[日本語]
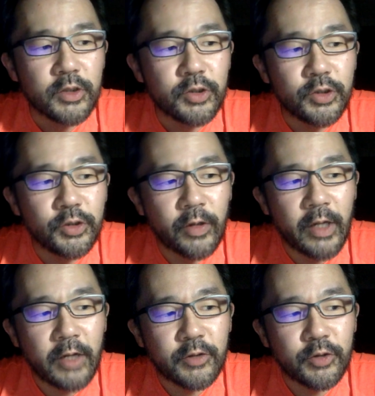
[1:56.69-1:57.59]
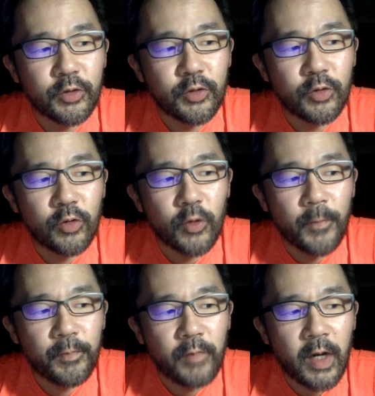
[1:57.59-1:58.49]
重要な役職を、
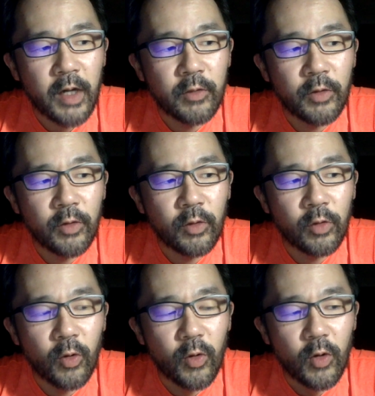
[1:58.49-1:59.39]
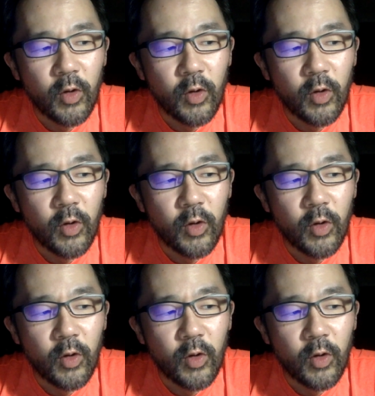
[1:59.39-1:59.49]
まあ、いろいろと、